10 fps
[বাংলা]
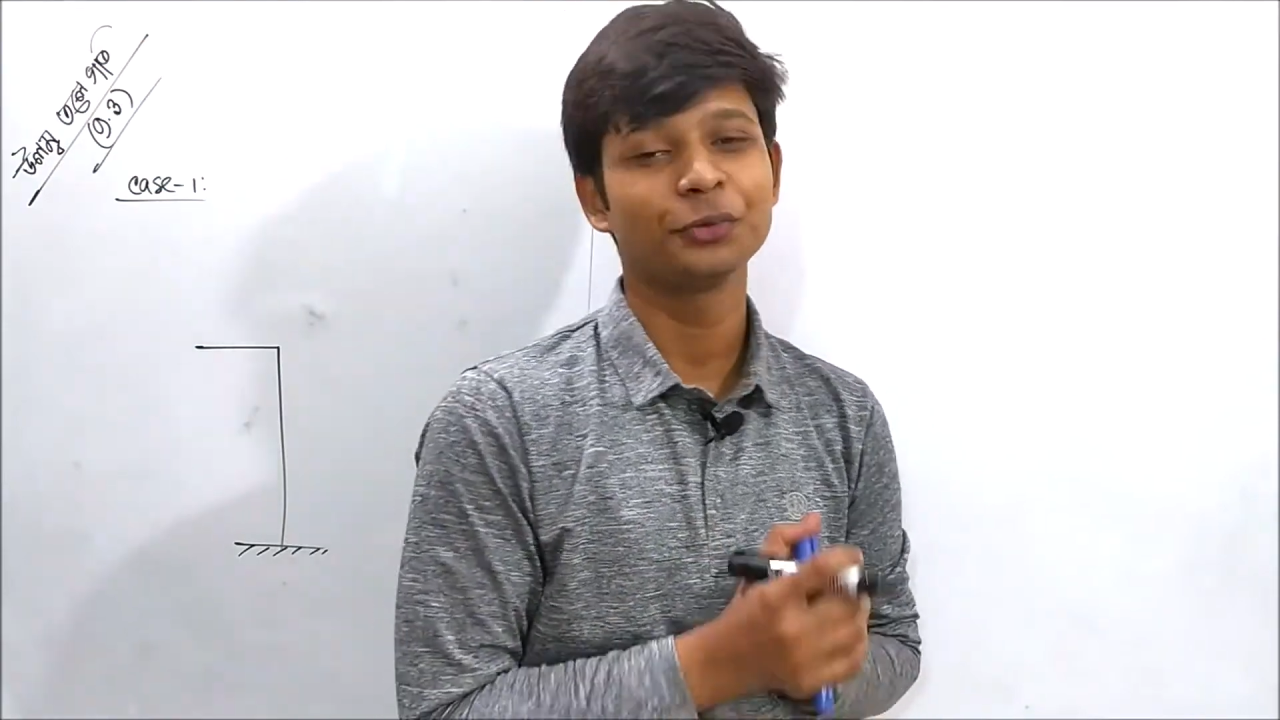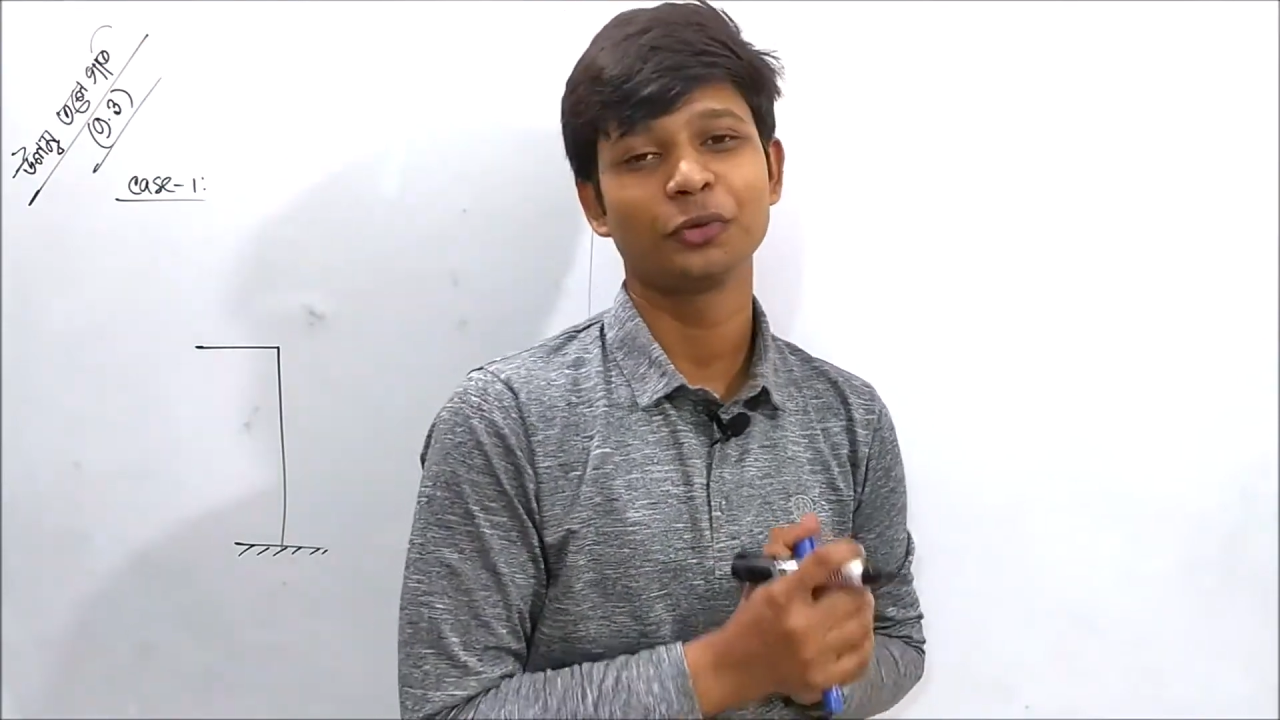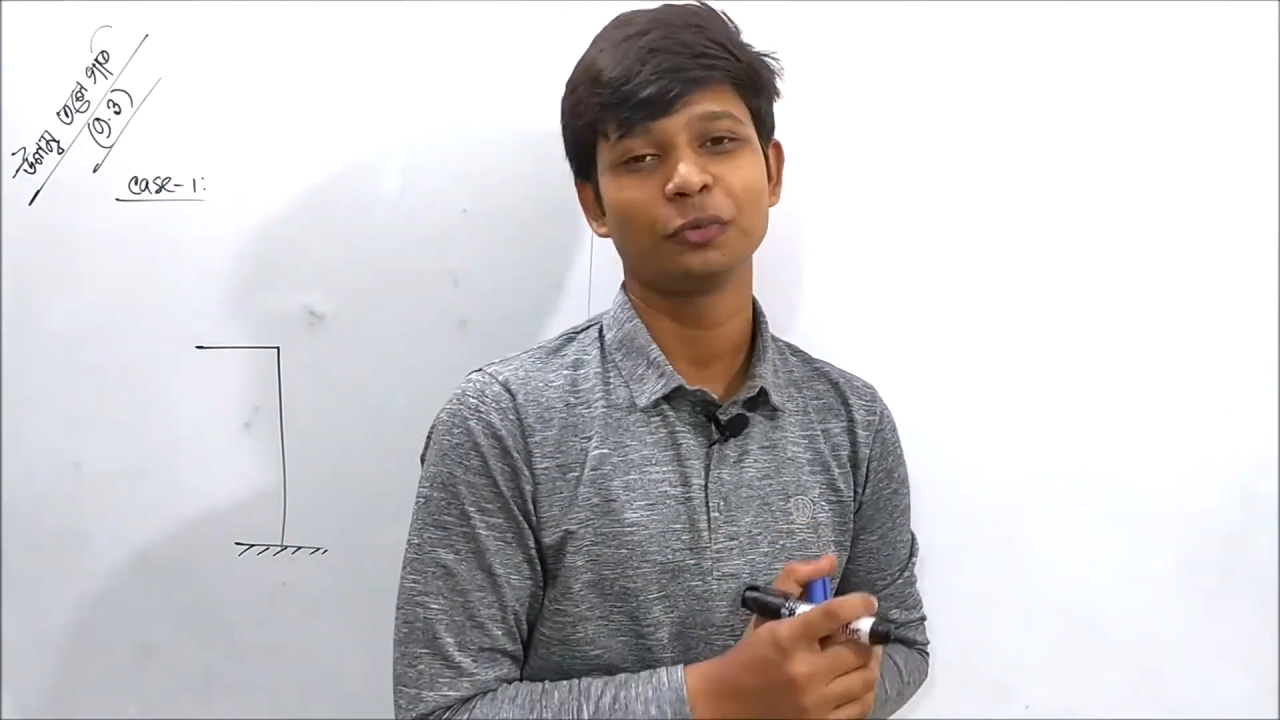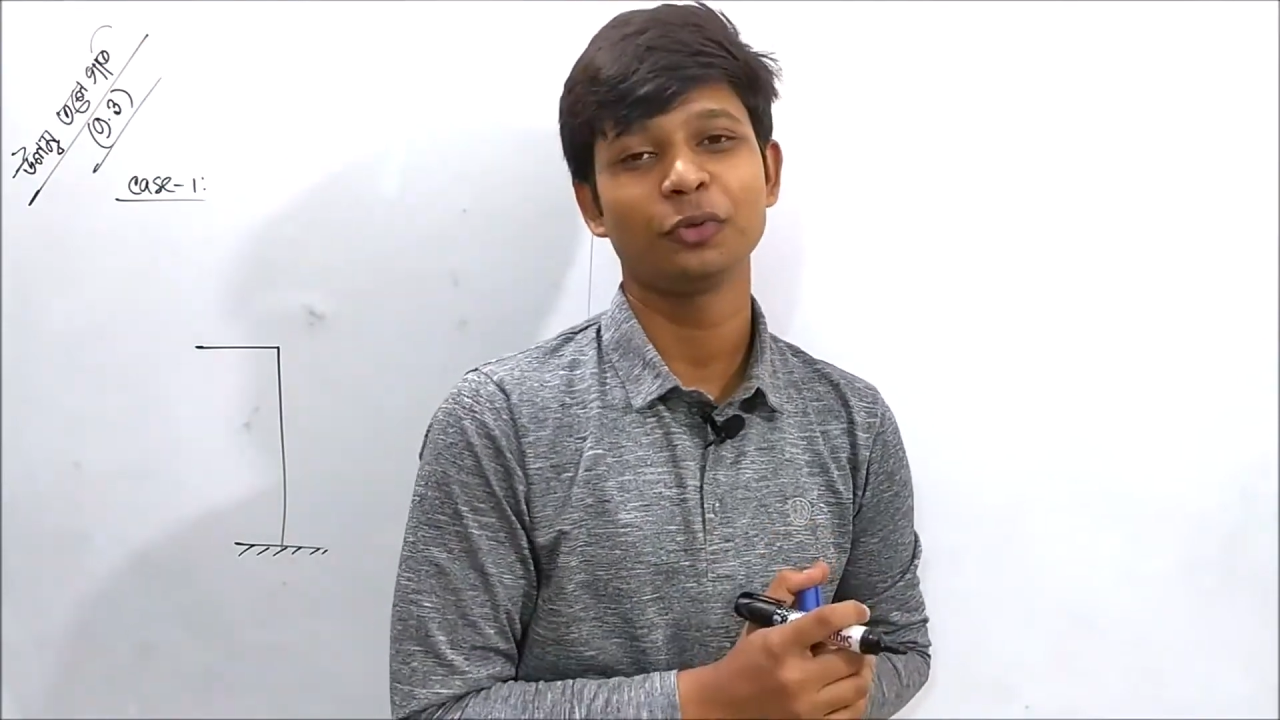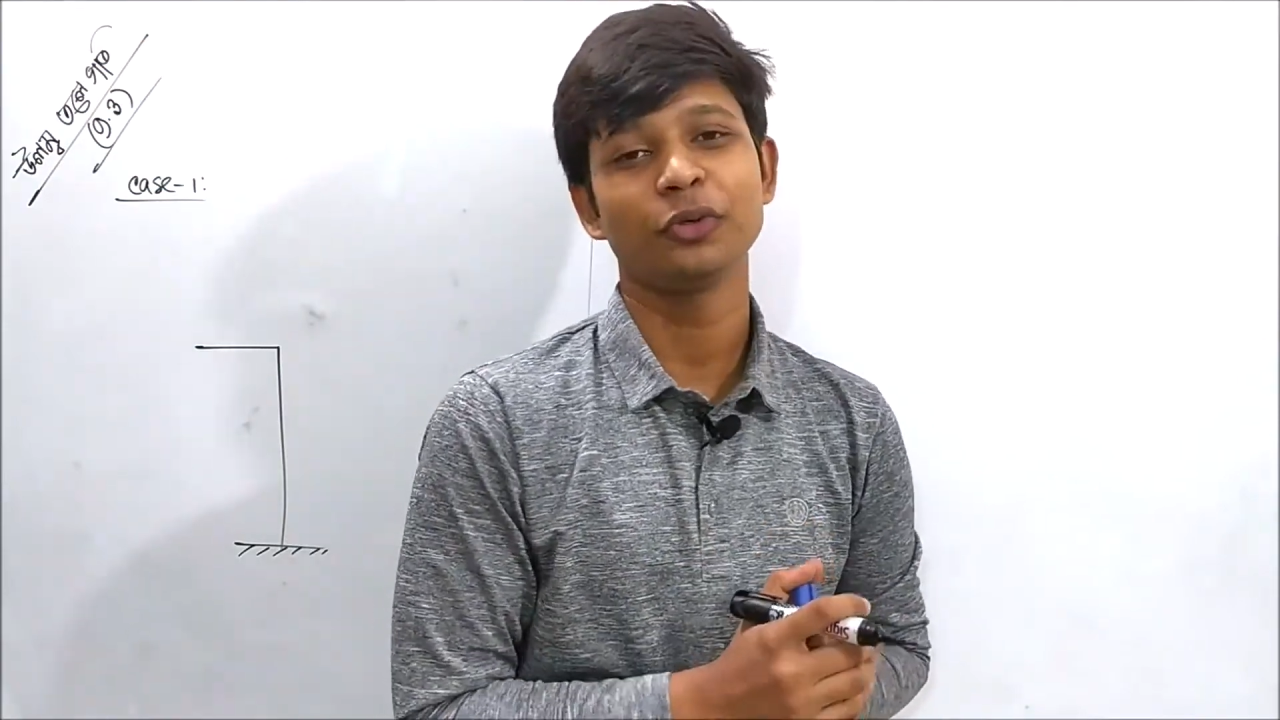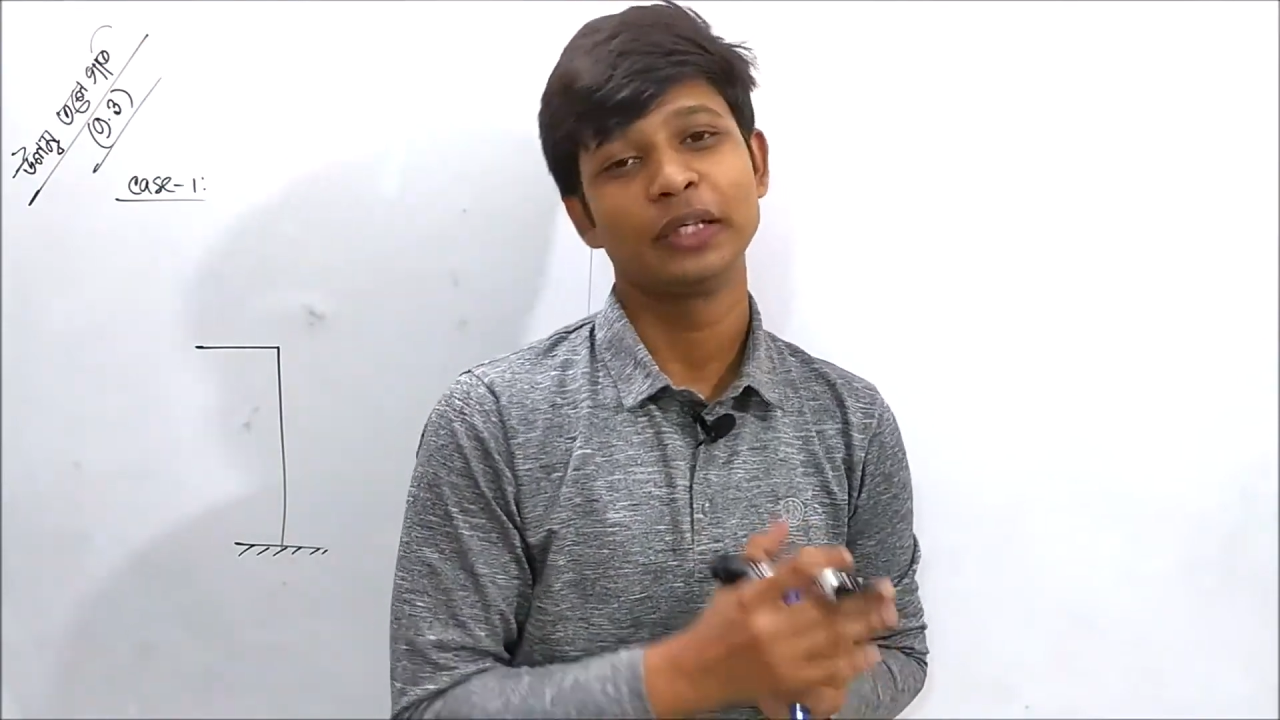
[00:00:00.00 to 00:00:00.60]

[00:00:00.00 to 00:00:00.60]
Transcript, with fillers: শুরু করব